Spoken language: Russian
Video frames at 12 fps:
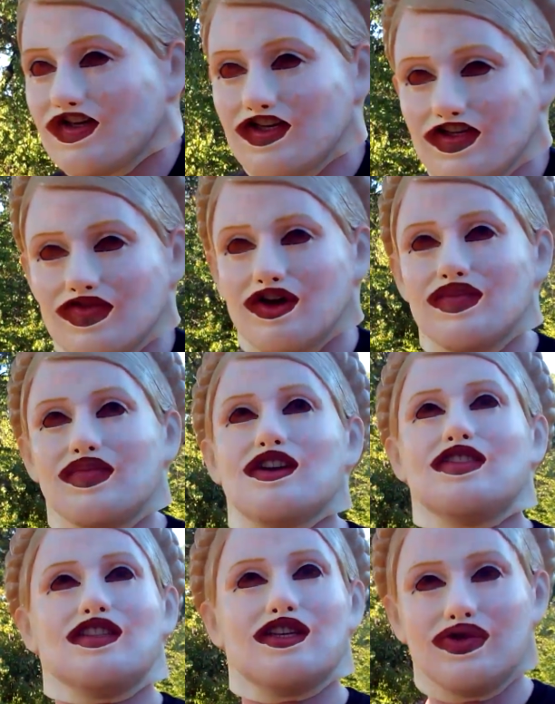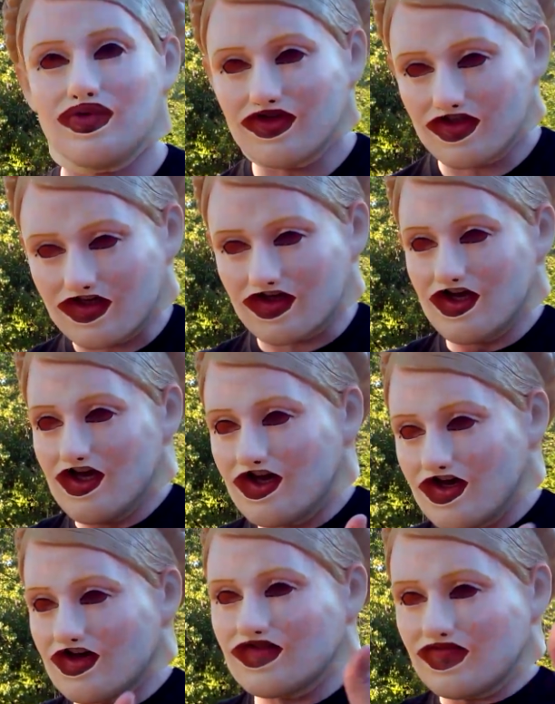Где твои проститутки
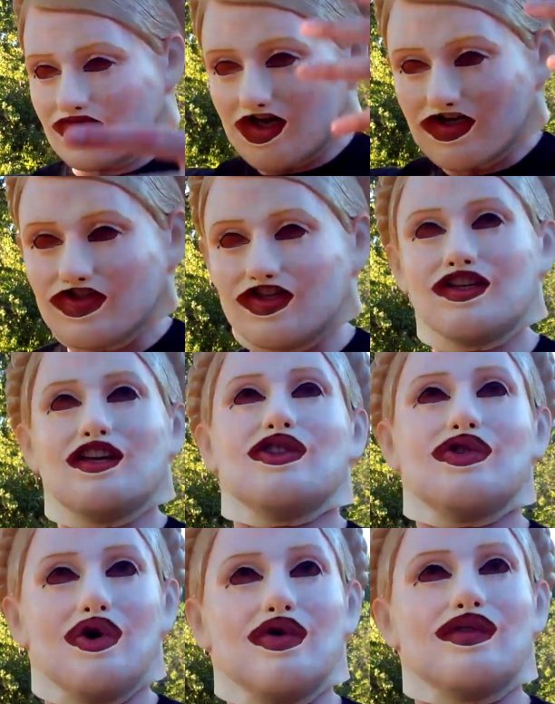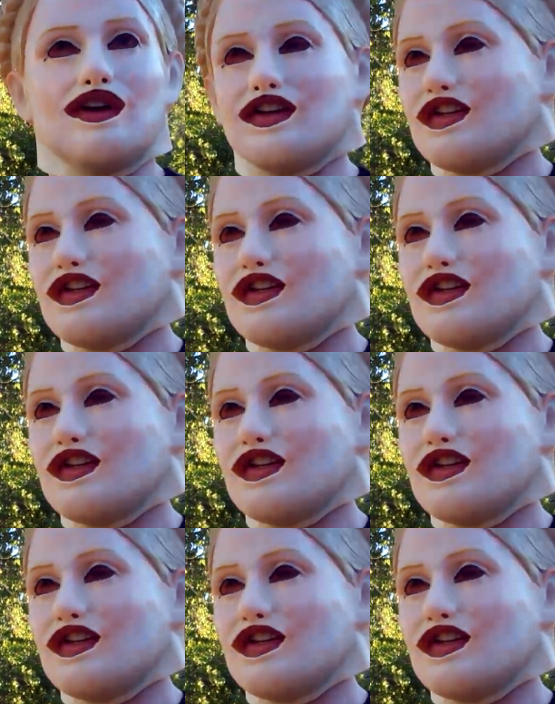э, каждый день новые?